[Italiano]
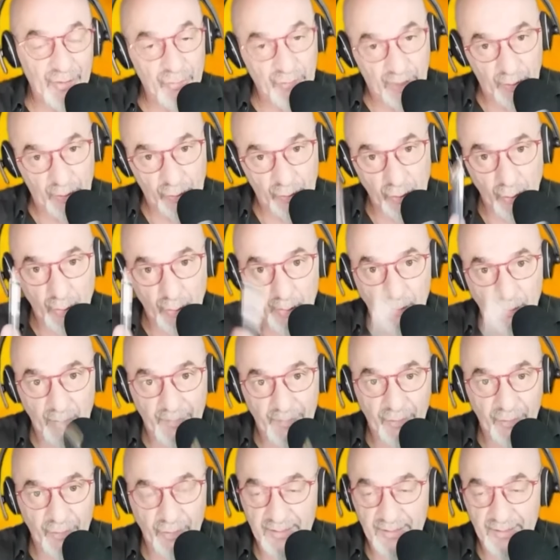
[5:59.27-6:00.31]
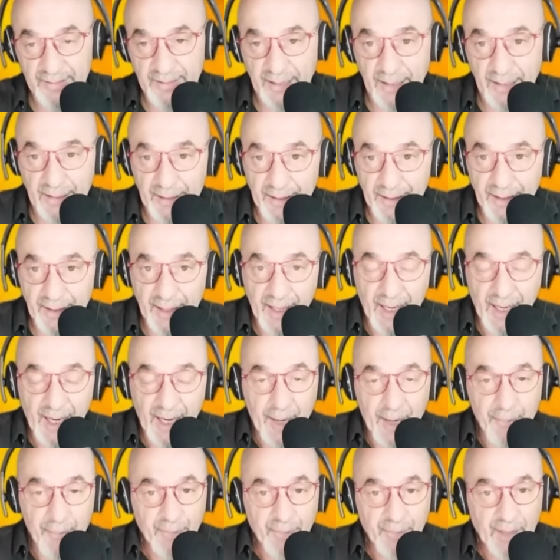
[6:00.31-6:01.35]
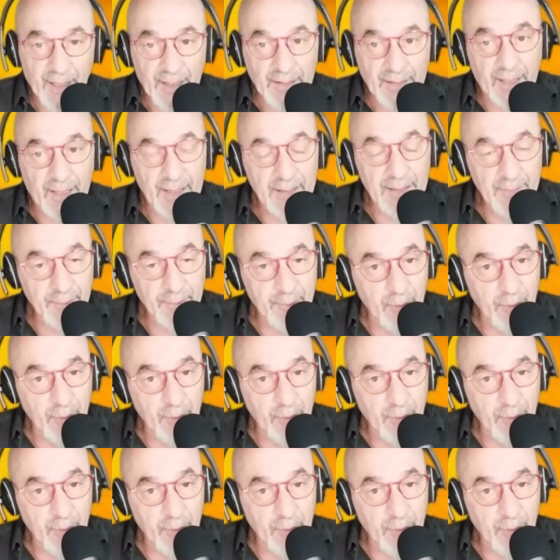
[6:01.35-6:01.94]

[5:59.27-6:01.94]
cioè dopo il mio viaggio astrale, da lì in